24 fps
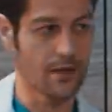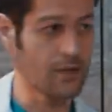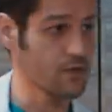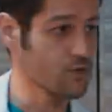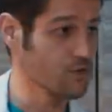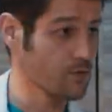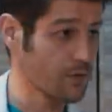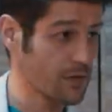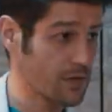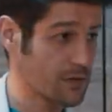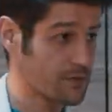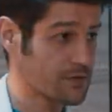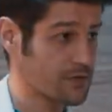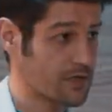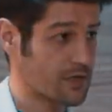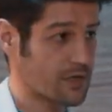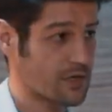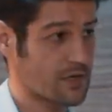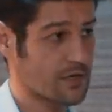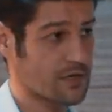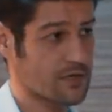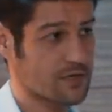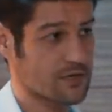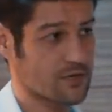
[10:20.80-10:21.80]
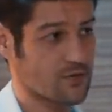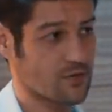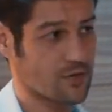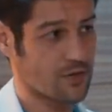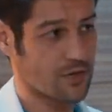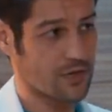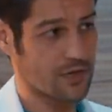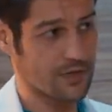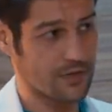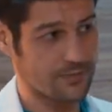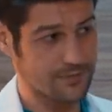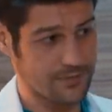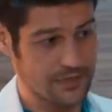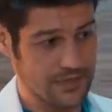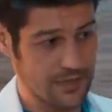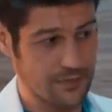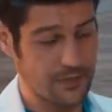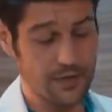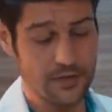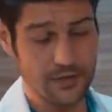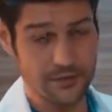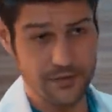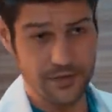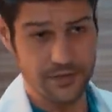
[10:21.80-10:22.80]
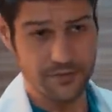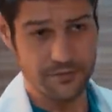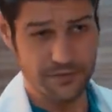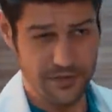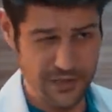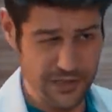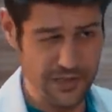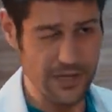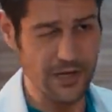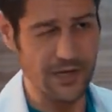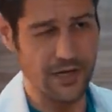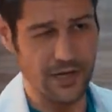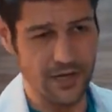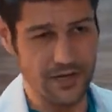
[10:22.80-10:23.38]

Asuman hemşireye söyle Sema Hanım için bir şeyler